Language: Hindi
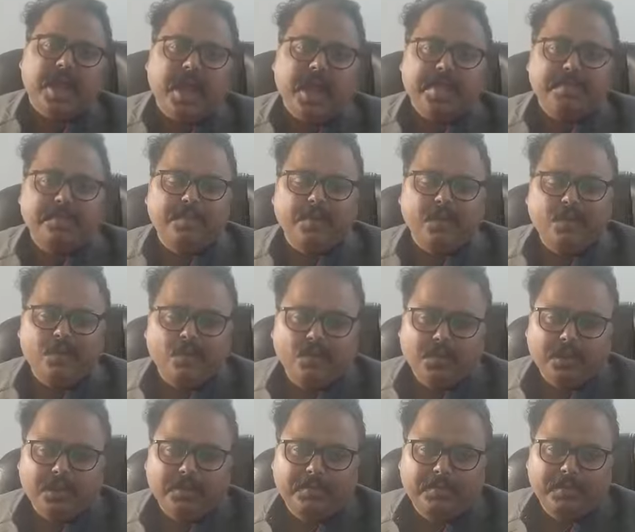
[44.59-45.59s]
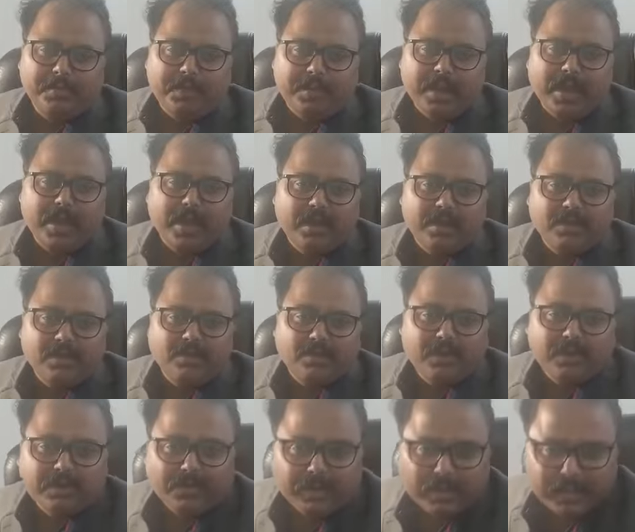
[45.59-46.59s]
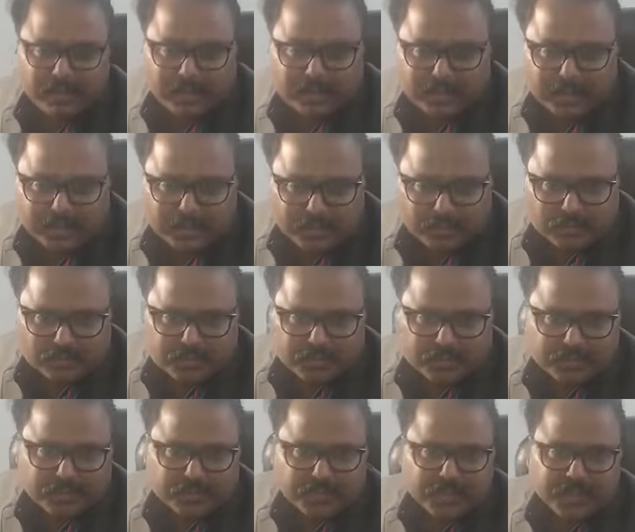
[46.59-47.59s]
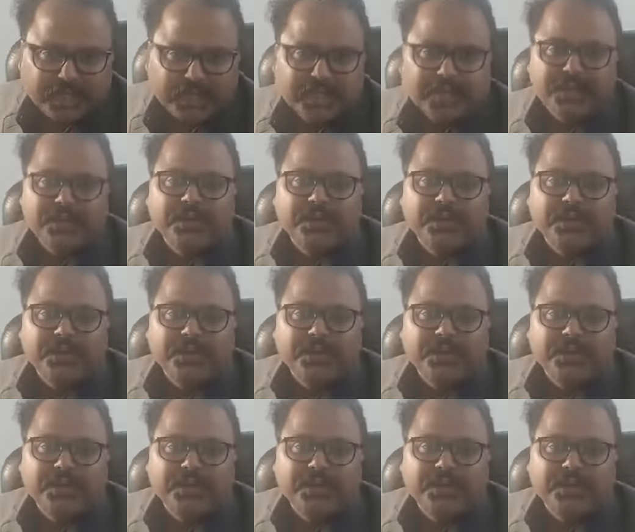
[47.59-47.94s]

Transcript: हाइपर लोकल में बिहार को कवर करने की कोशिश की